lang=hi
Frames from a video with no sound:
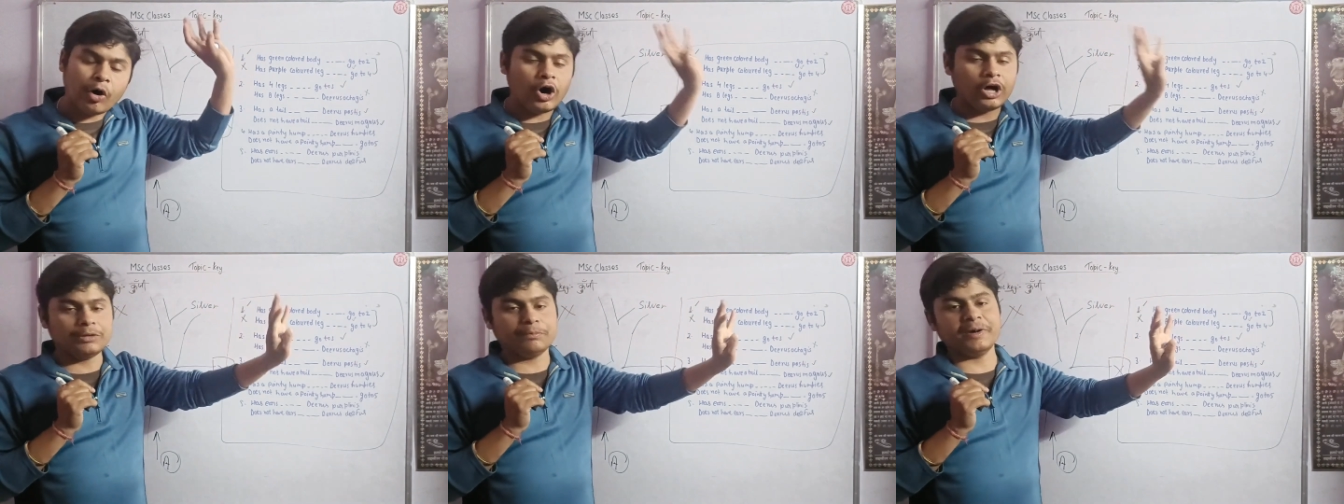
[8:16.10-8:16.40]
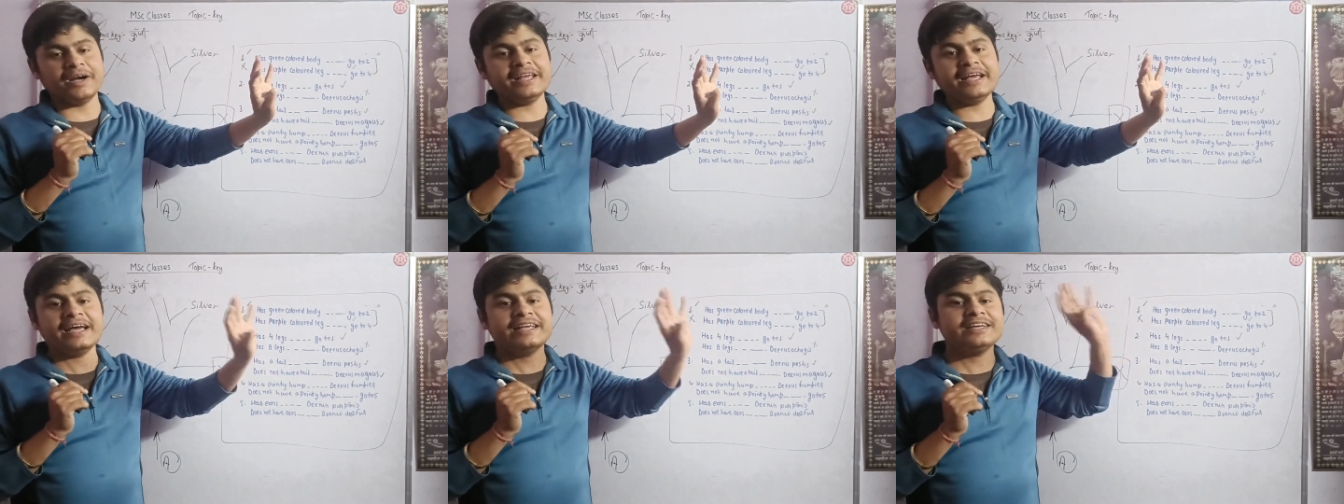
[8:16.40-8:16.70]
बहुत
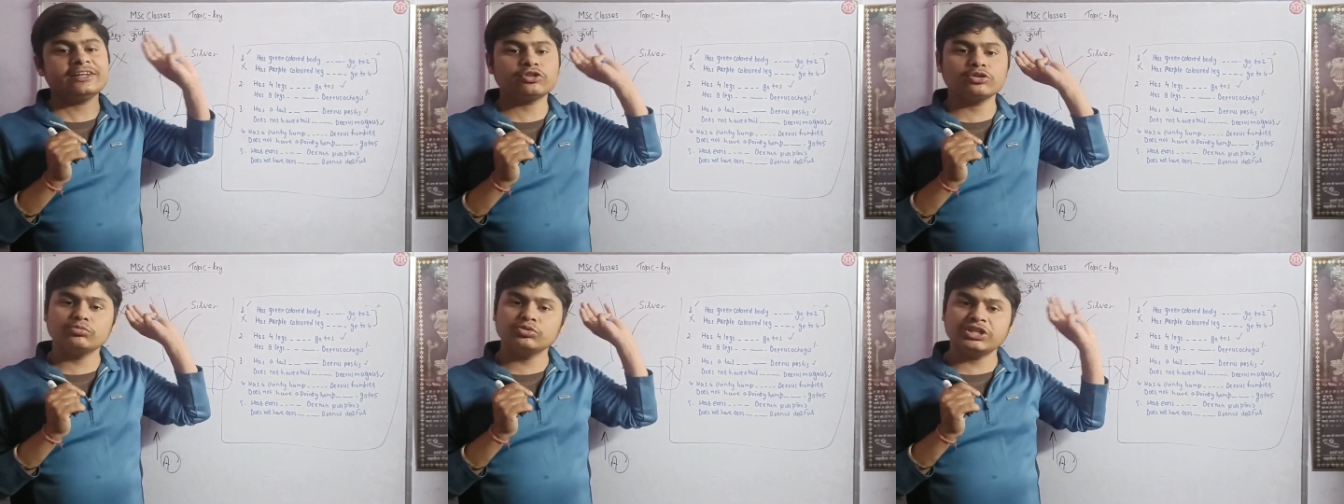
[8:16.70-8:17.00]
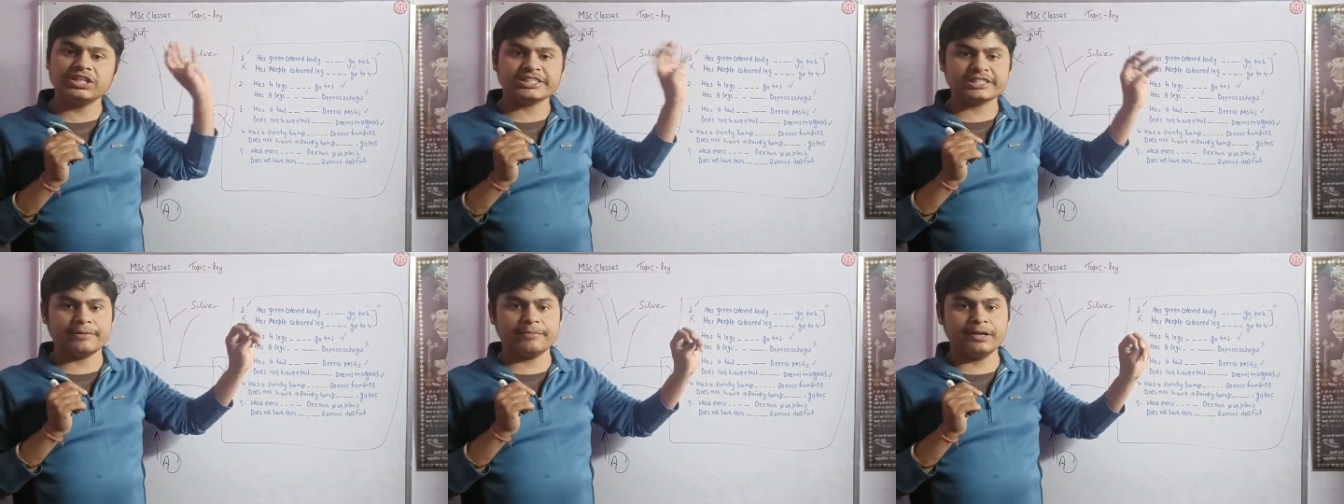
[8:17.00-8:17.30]
बढ़िया ये तो
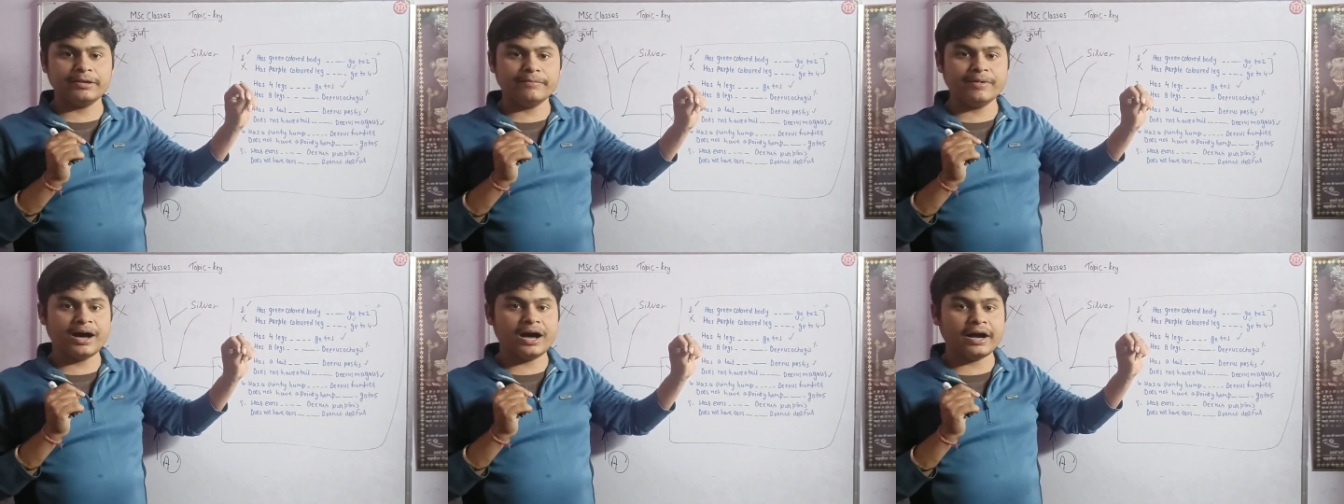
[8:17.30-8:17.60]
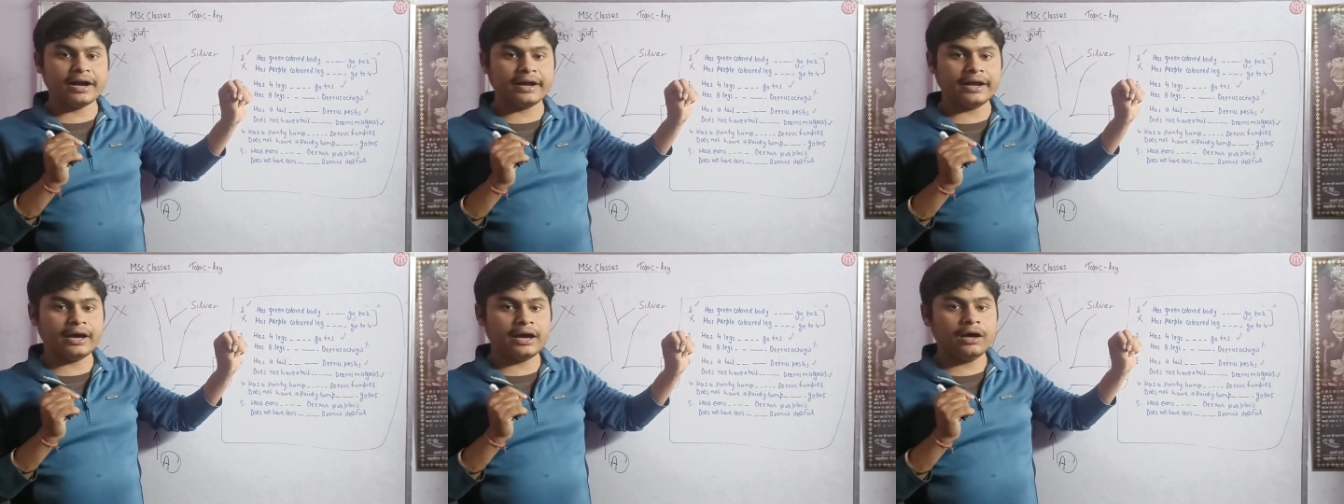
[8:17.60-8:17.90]
मुझे समझ में
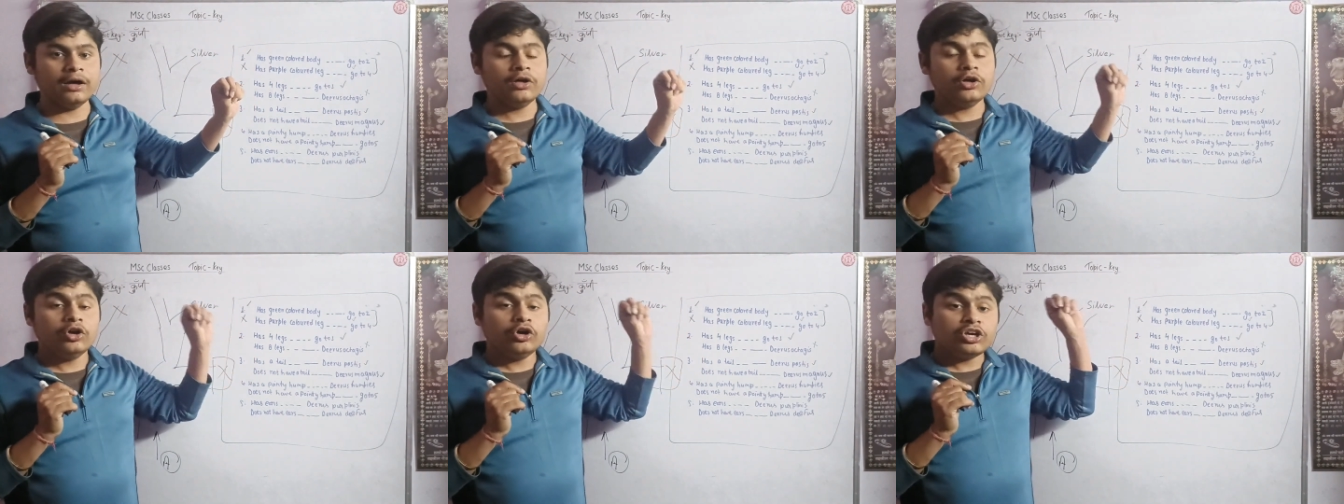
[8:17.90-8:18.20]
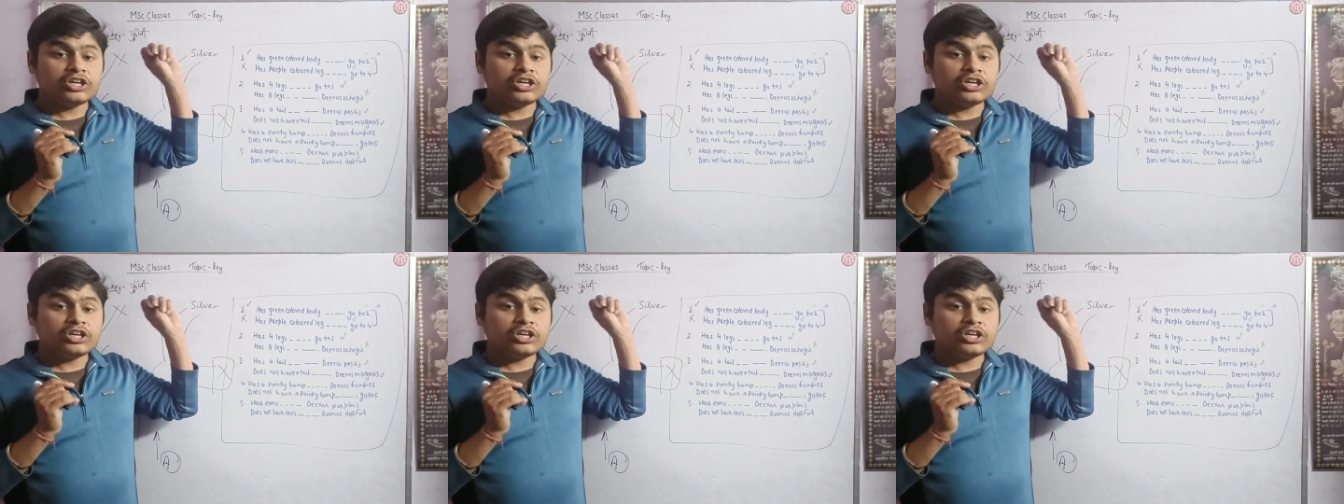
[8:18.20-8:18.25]
आ गया